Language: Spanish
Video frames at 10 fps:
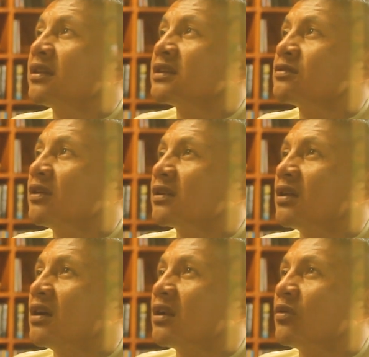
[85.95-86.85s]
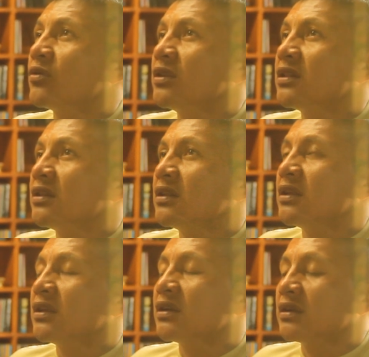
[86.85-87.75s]
resguardar o de
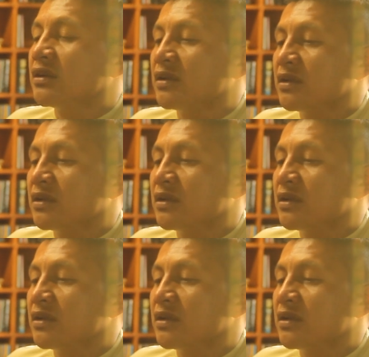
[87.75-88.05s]
tener